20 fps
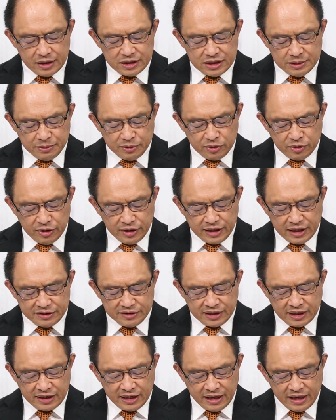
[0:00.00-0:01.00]
自分の火数
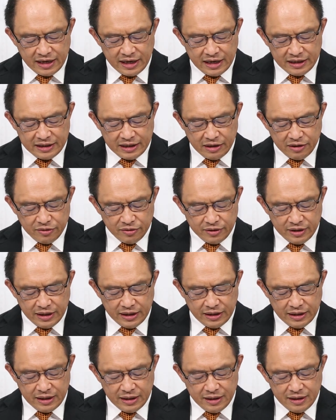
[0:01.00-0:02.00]
が限られているの
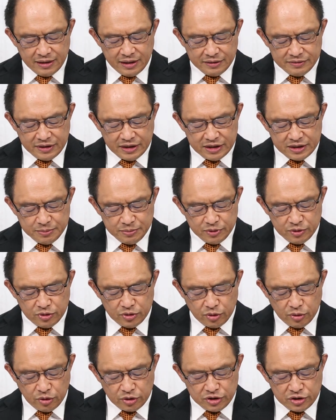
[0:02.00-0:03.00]
になぜ自分
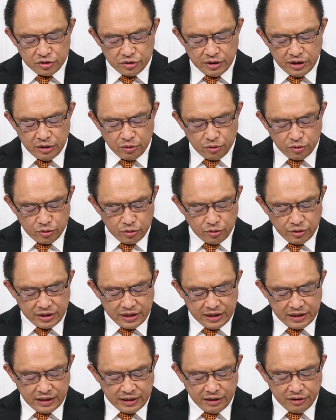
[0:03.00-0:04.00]
の後の家のことを
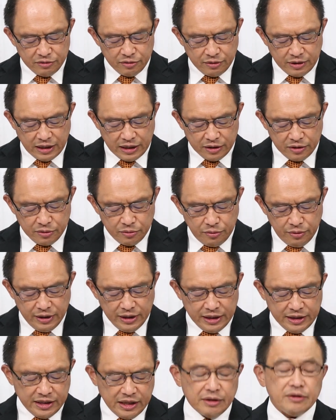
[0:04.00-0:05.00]
気にかけるのか」こうに
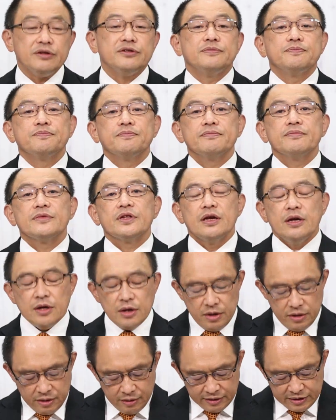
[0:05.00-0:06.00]
言っているんです。
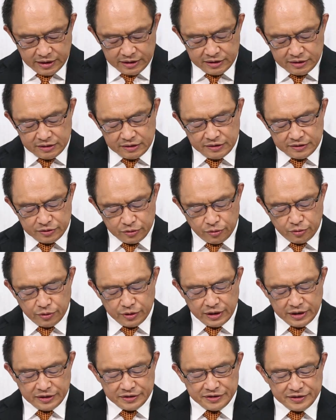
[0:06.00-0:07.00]
で私たちですこ
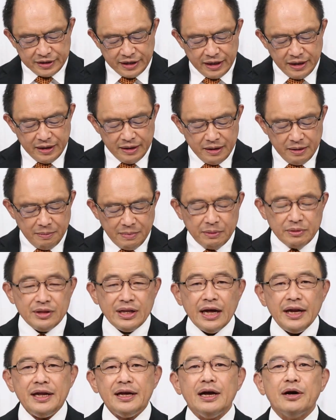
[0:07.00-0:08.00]
こでですね、まあ、
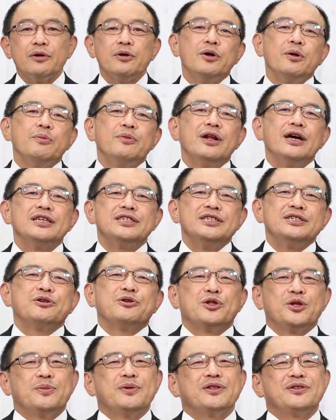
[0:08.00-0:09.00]
何がこの虚しい
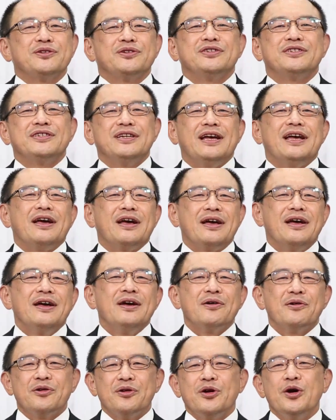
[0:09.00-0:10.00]
言葉として
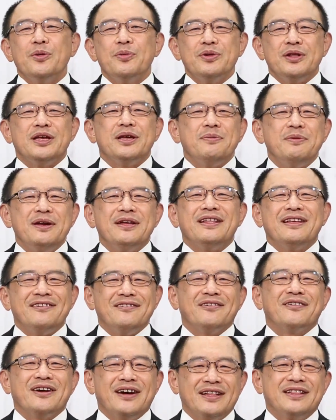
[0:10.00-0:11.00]
この予部に響いて
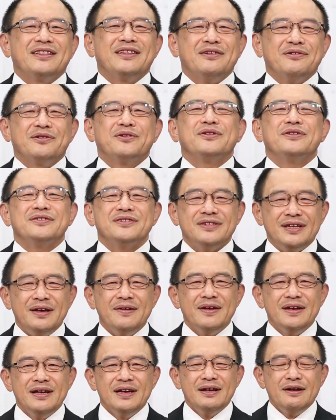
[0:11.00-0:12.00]
るのかっていうとです
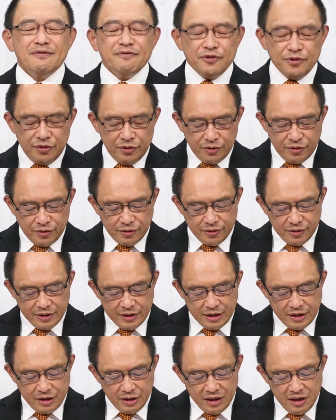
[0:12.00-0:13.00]
ねその
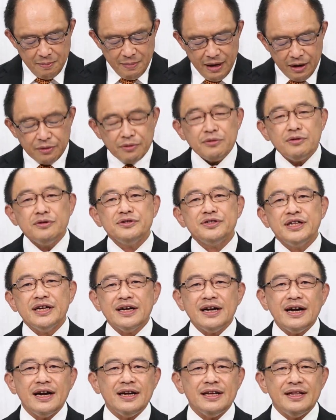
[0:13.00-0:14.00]
今この世
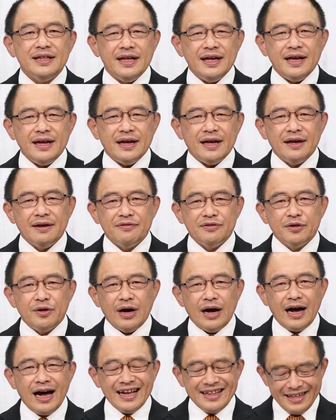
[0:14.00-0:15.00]
界でそ
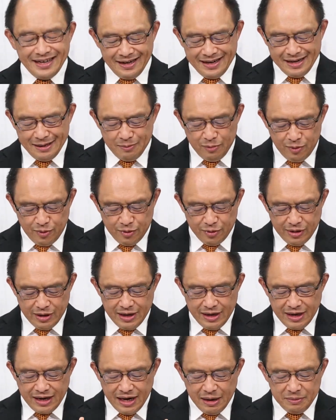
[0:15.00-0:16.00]
のあたかも
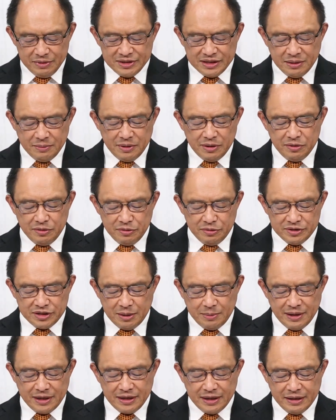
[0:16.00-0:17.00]
神様の
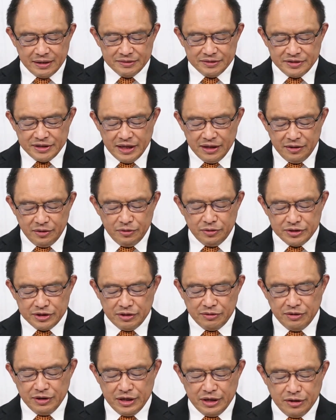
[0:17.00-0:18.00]
裁き全能
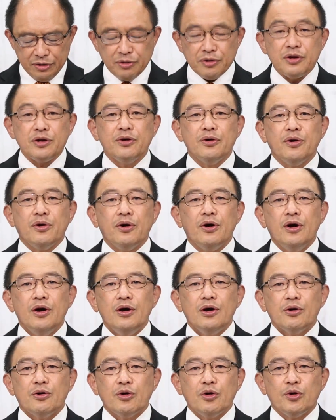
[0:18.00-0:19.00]
者の憤りを
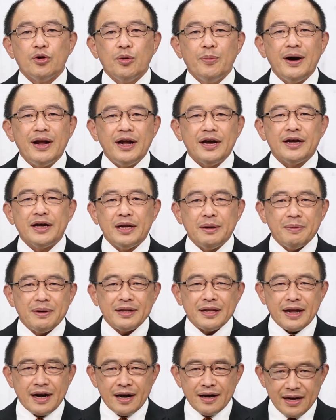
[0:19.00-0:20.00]
この飲まなければ
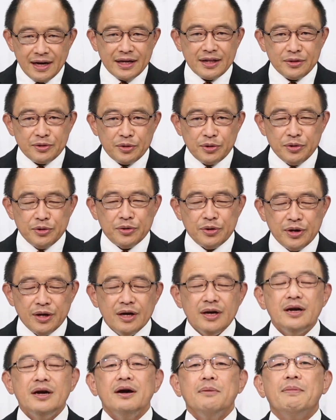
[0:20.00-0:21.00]
ならないという
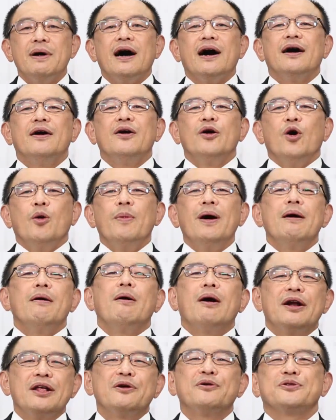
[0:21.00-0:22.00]
まあお前は
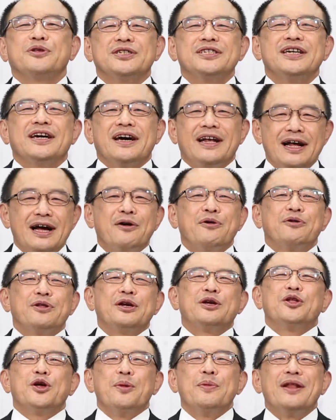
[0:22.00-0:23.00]
悪いことしたからこん
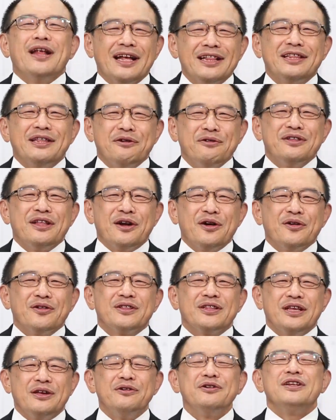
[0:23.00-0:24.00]
なひどい目に遭ってるんだろうっ
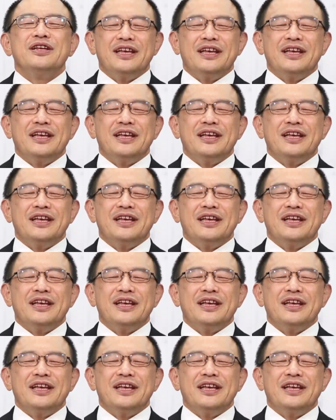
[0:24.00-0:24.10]
ていうふう